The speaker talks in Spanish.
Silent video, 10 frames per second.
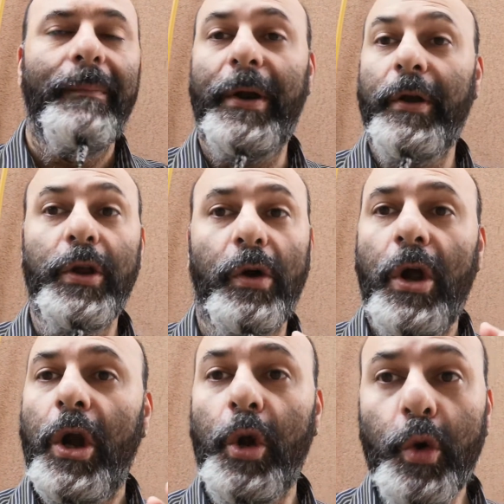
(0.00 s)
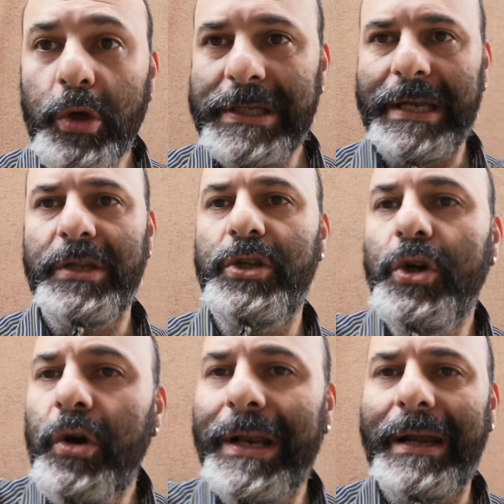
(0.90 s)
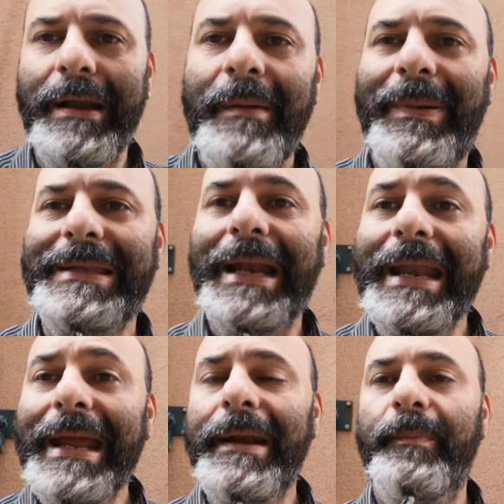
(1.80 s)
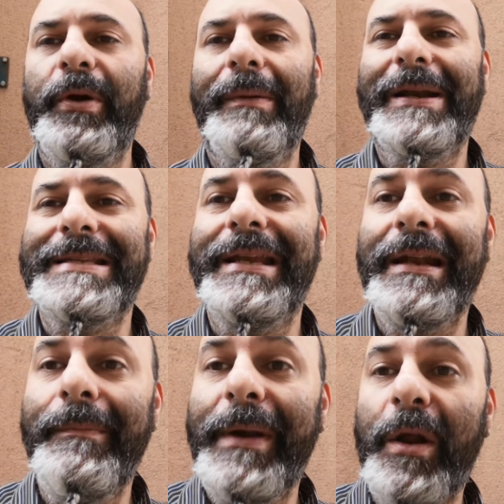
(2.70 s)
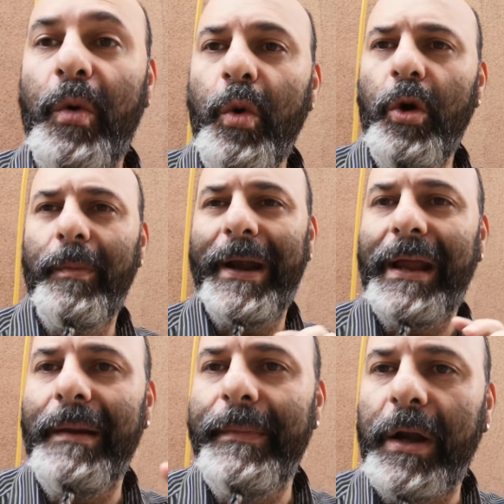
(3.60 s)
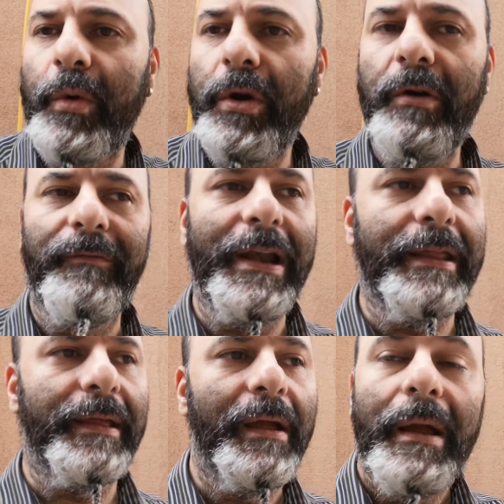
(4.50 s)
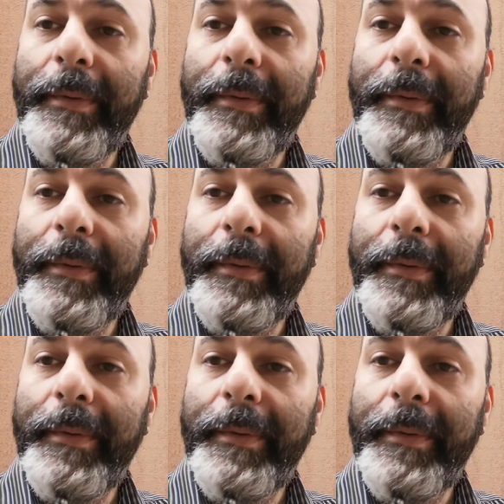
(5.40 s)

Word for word: pero ellos luchan, lloran, patalean por aparecer en el Mercurio, para que el Mercurio los valide.